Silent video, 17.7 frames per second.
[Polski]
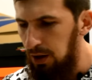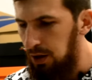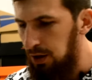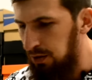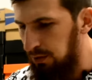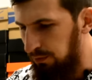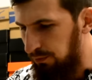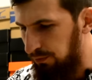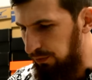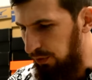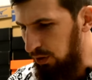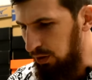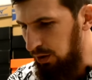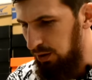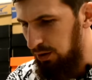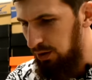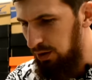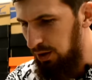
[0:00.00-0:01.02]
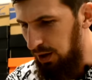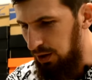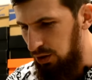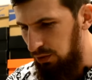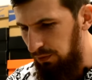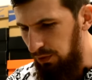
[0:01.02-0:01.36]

I w ogóle, jak się